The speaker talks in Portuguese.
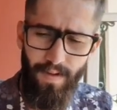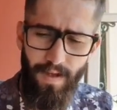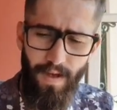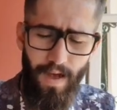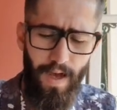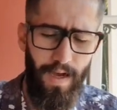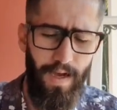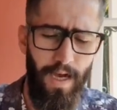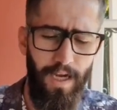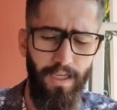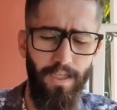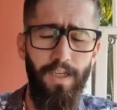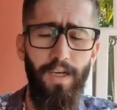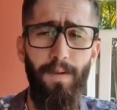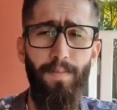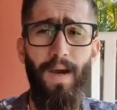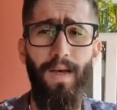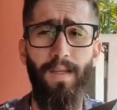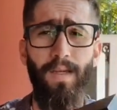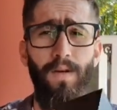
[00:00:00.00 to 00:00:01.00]
A caixinha é
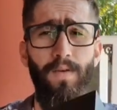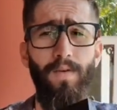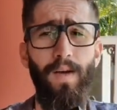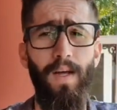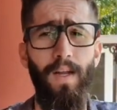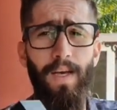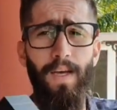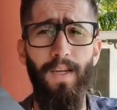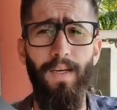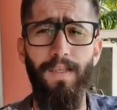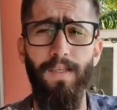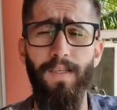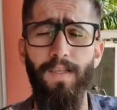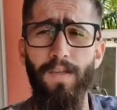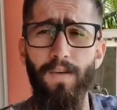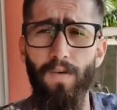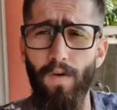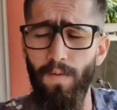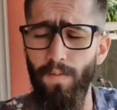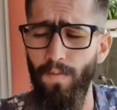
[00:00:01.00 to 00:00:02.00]
padrão, galera,
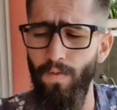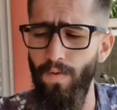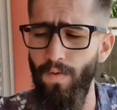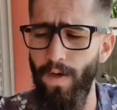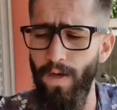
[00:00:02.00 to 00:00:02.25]
assim como